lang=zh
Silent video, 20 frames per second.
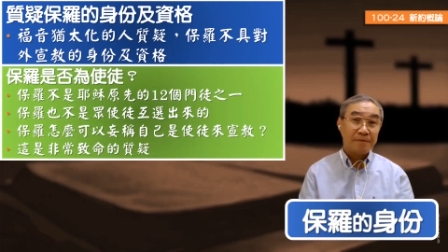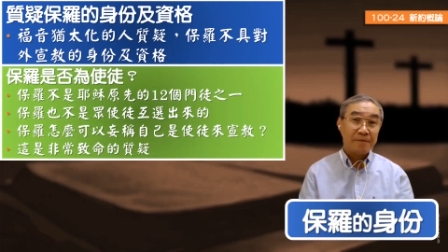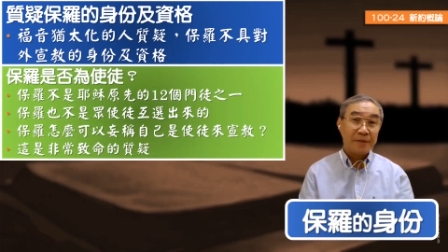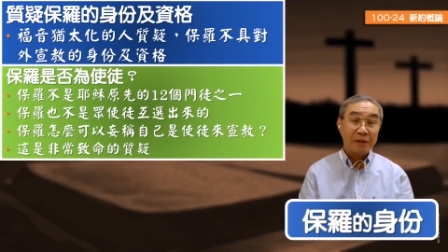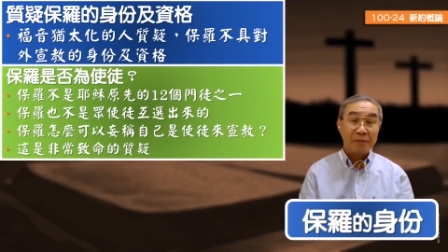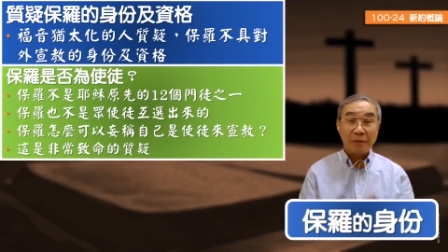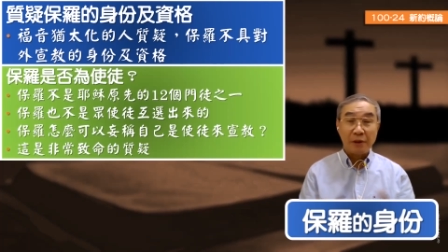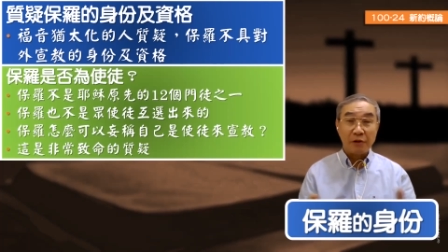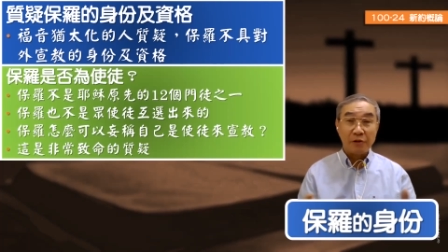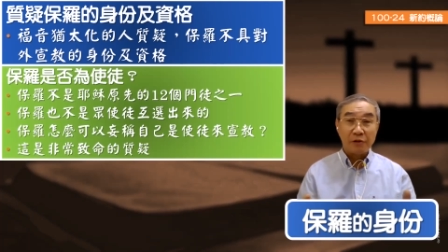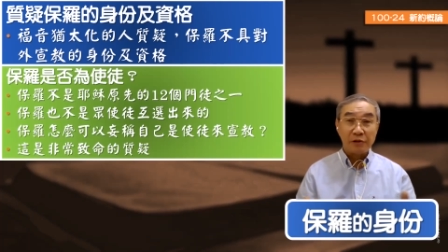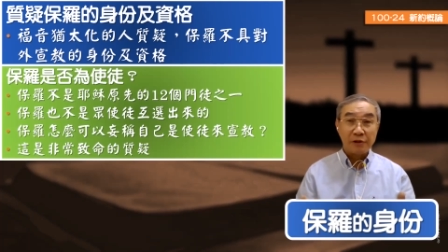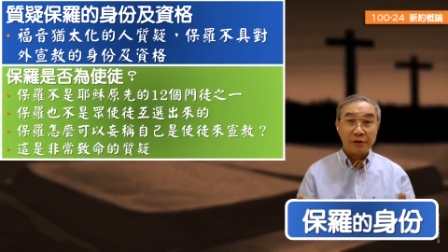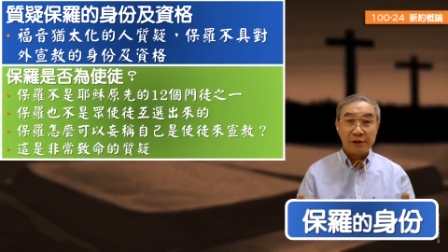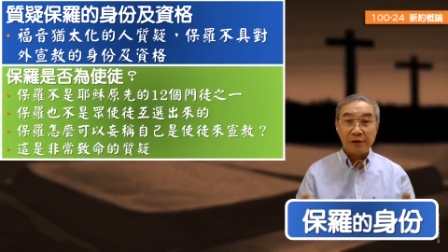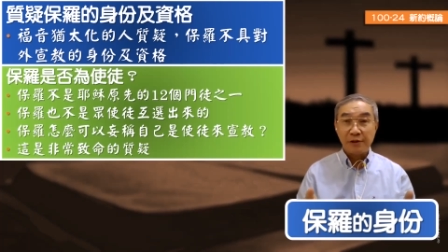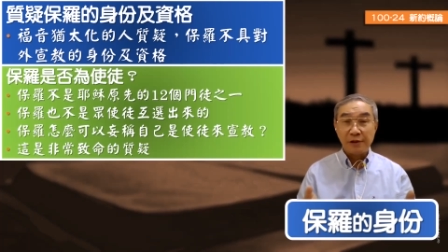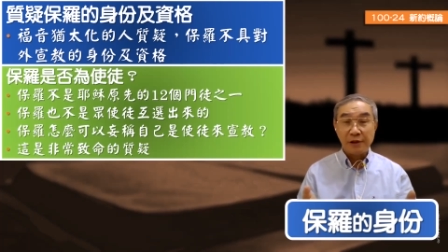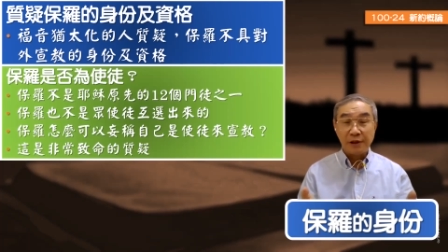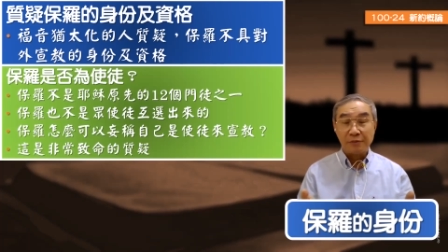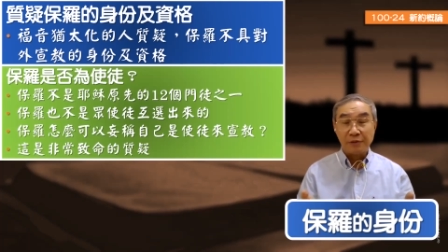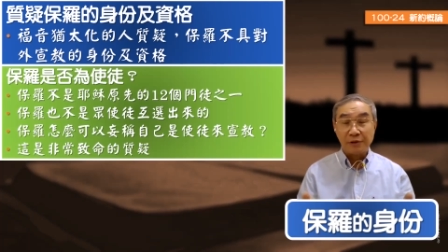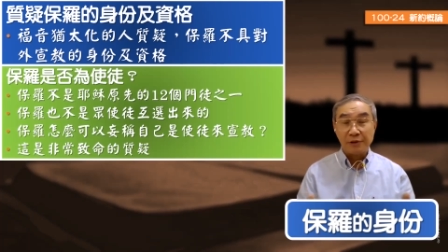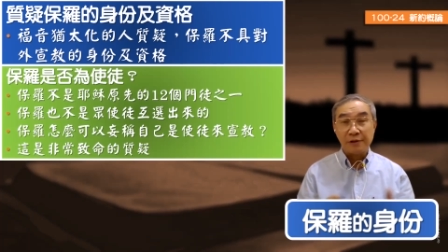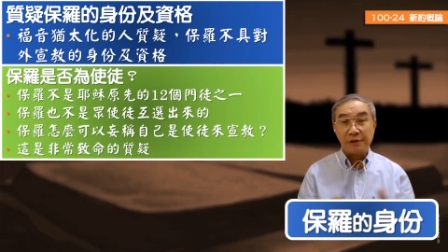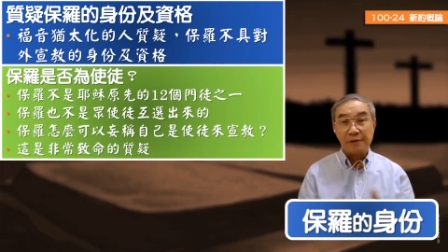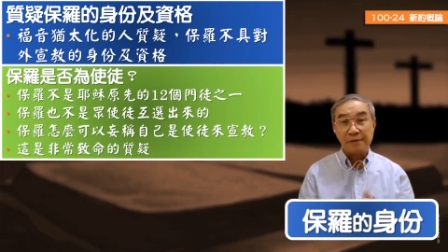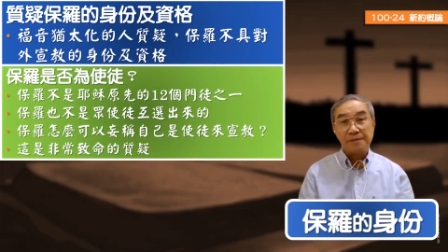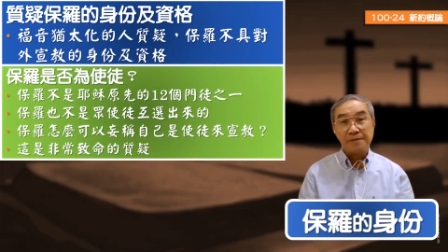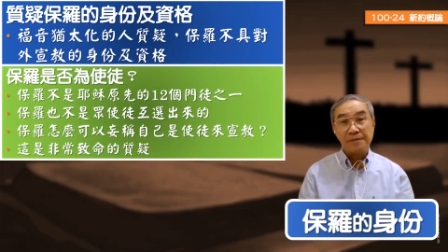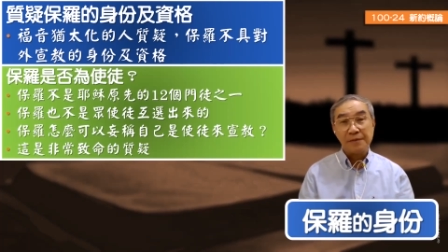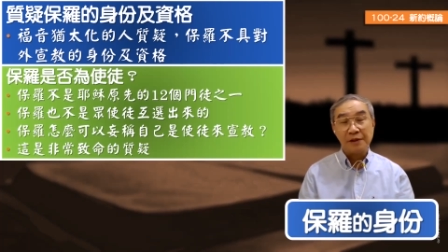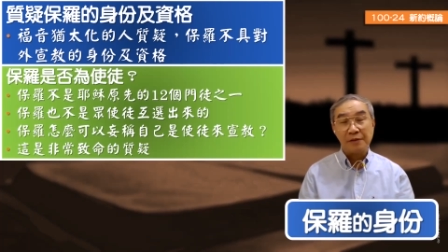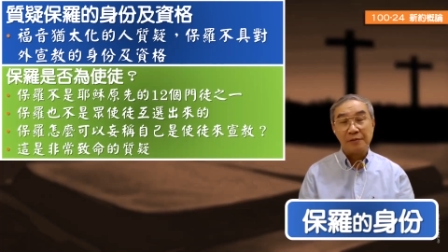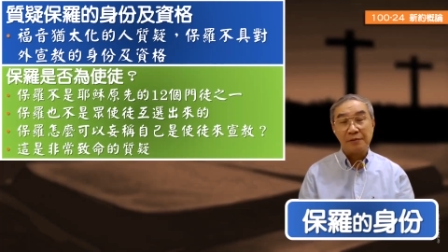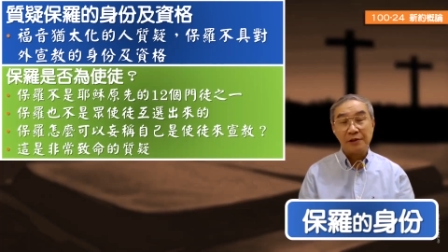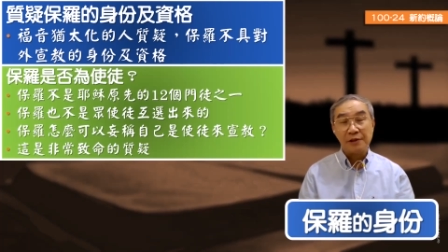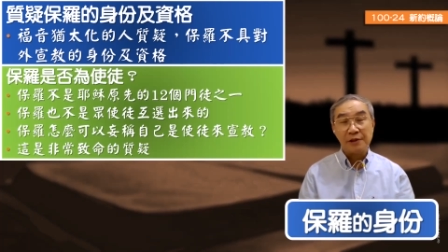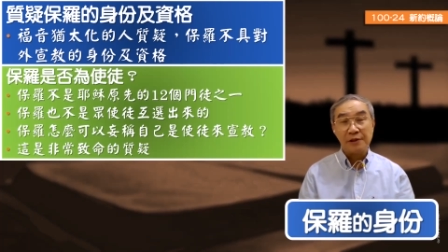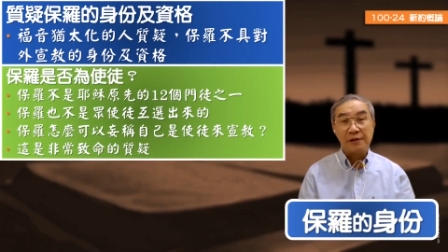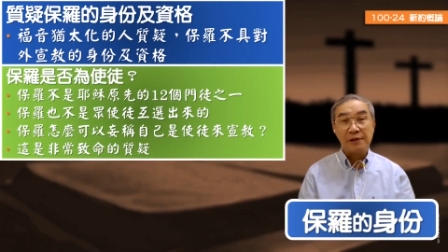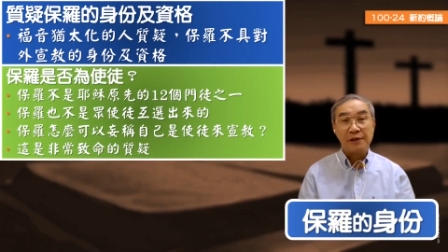那保罗甚至也不是，也不是